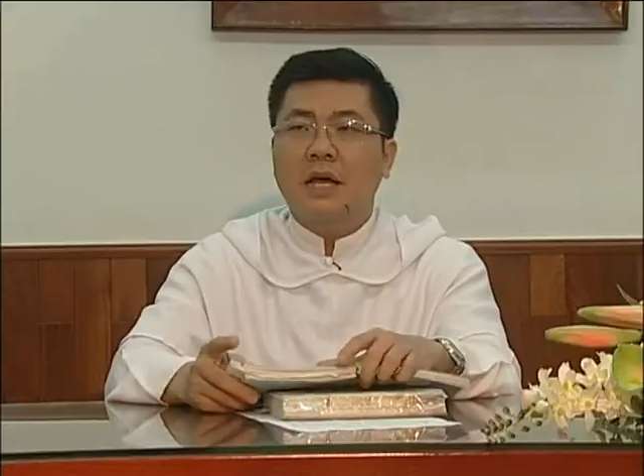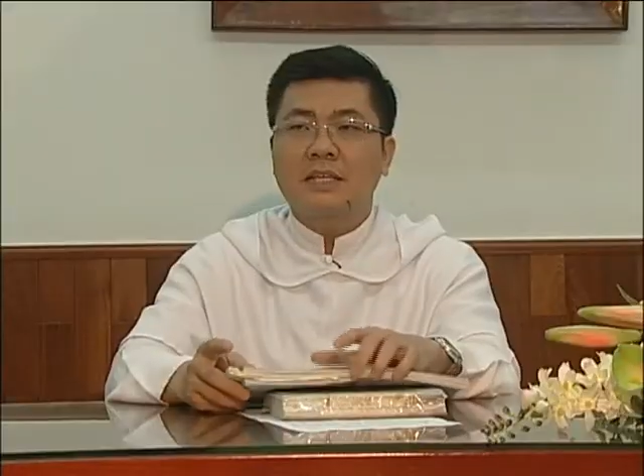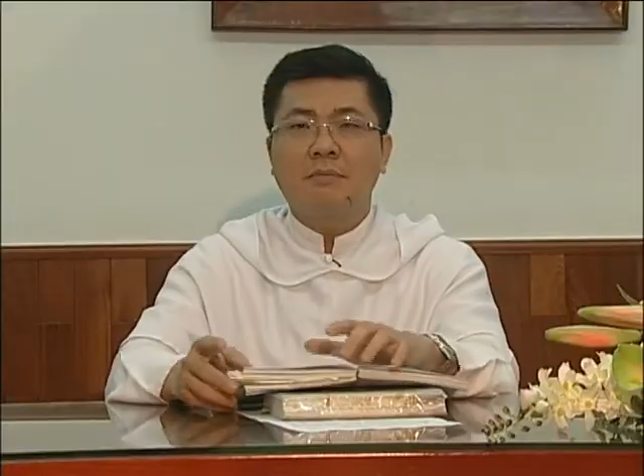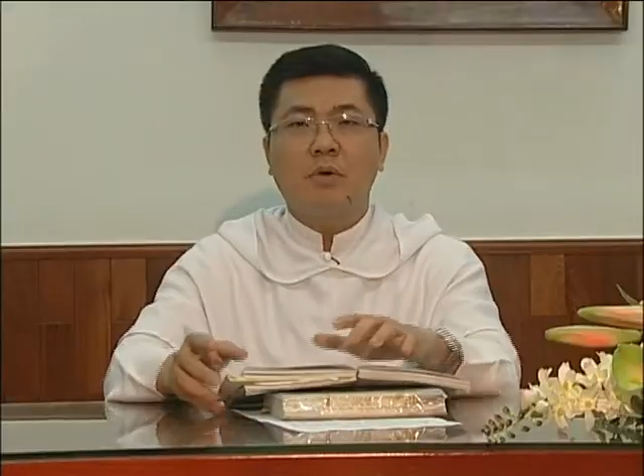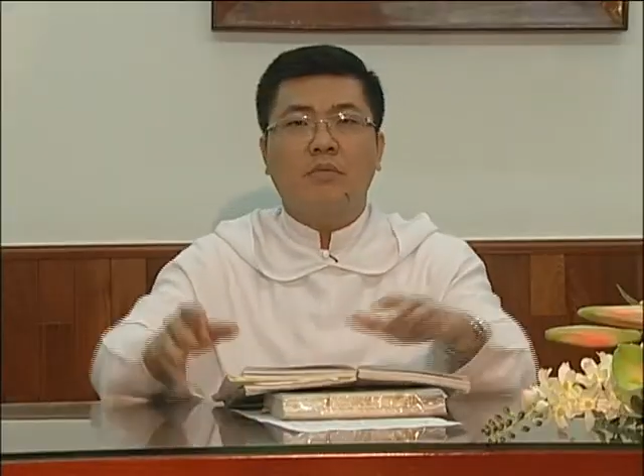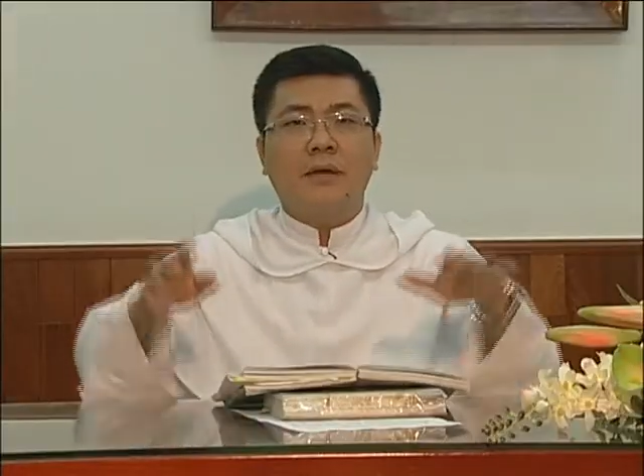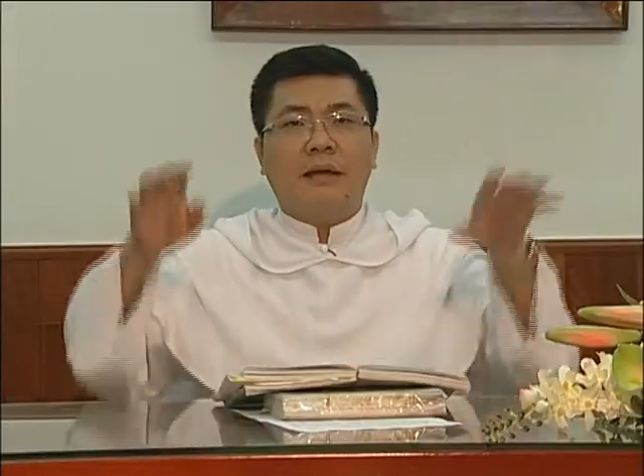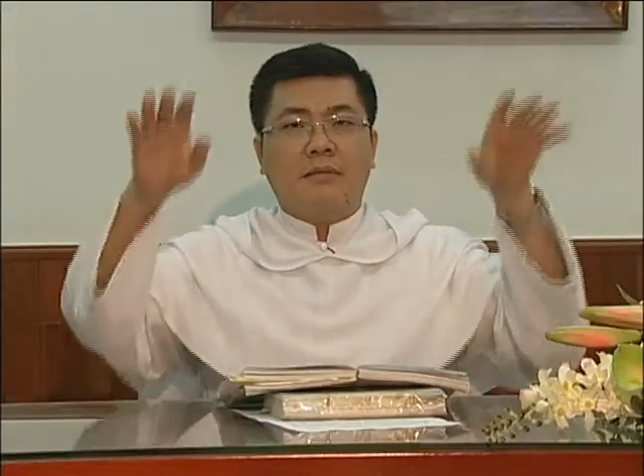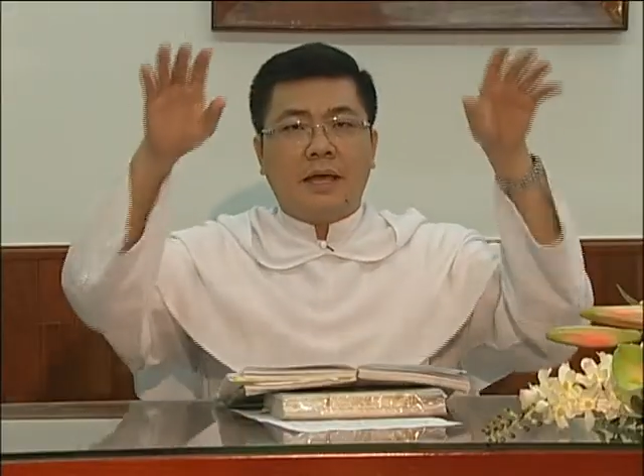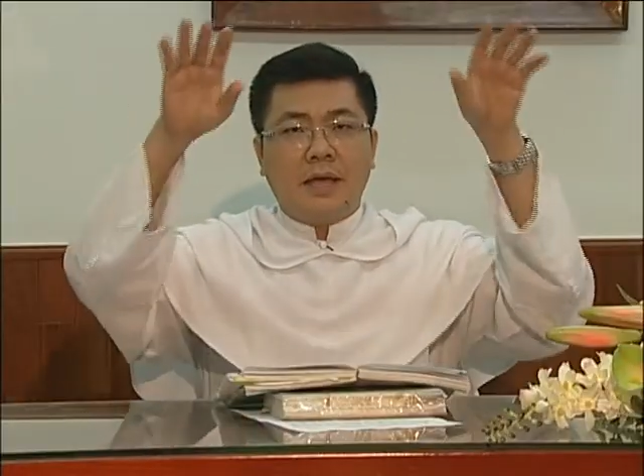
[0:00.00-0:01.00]
các giám mục
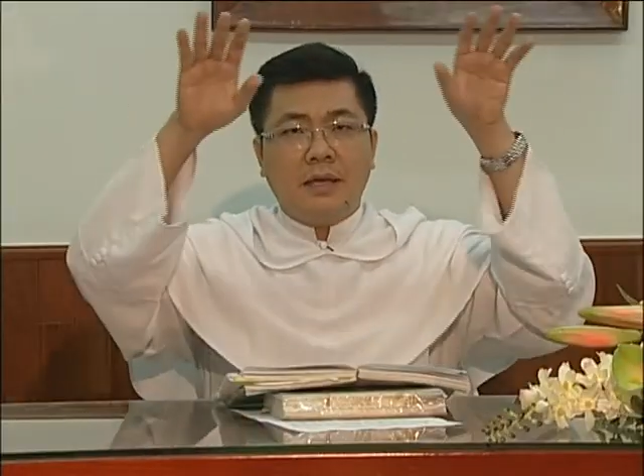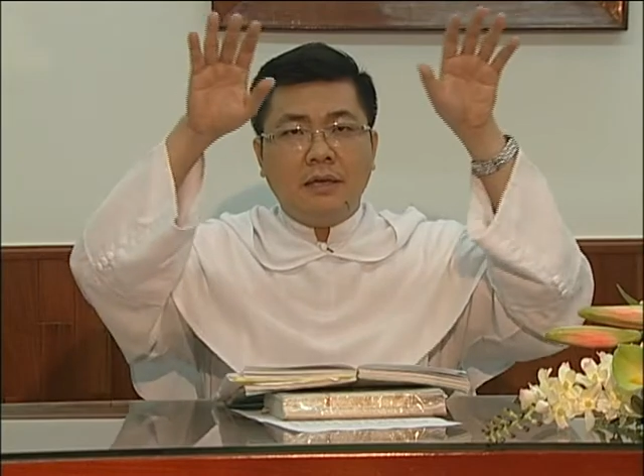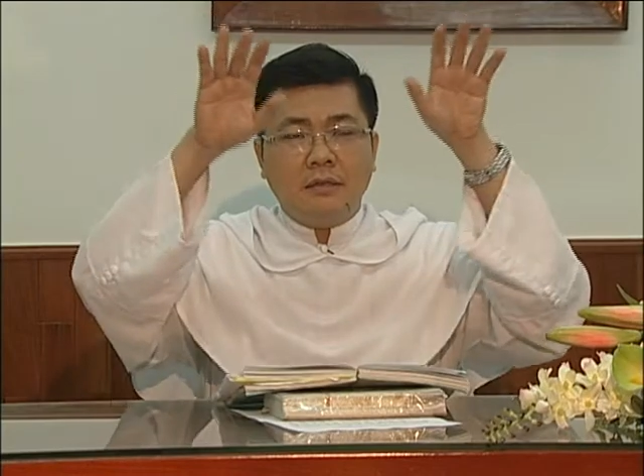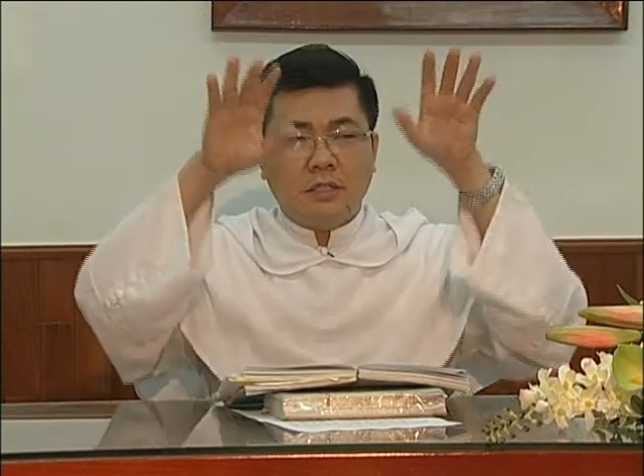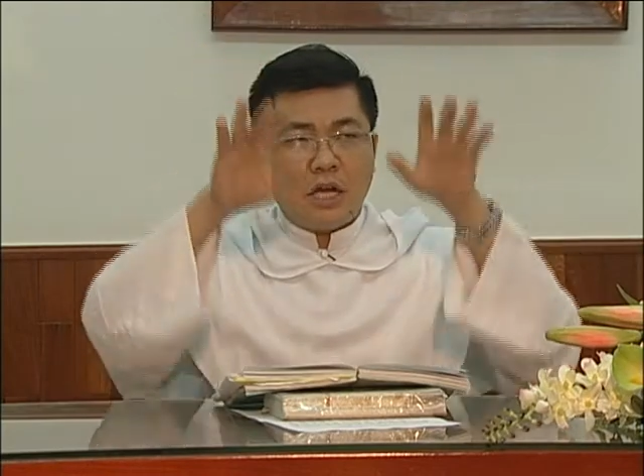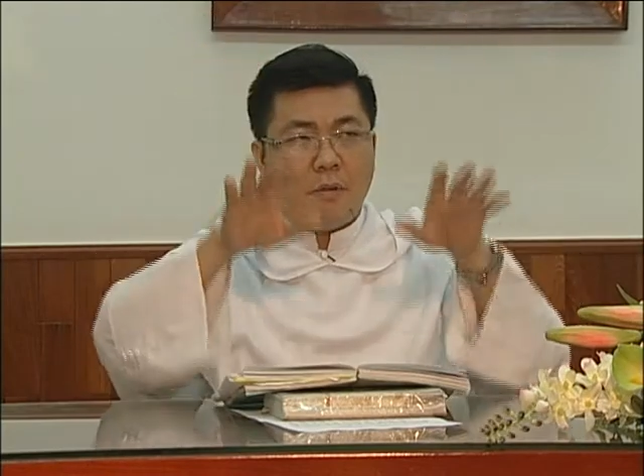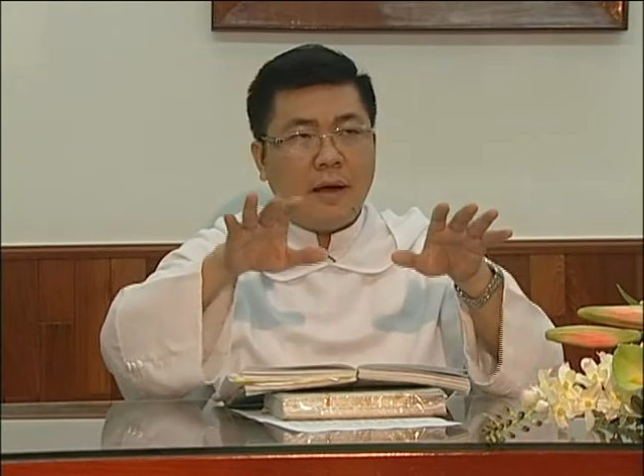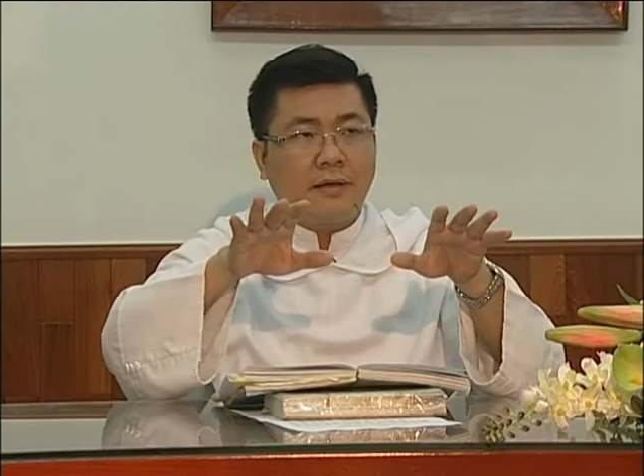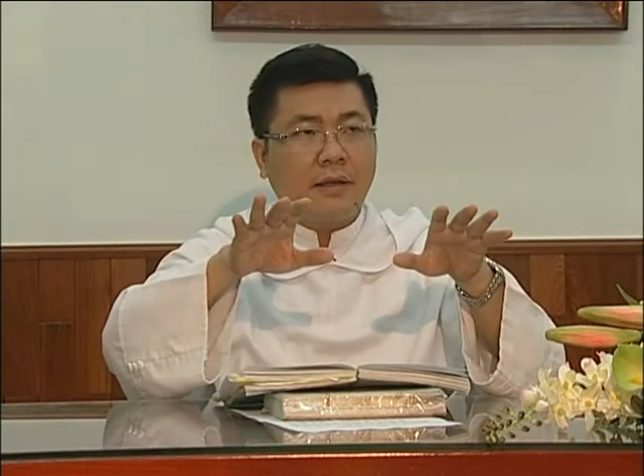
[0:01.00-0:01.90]
đặt tay trao ban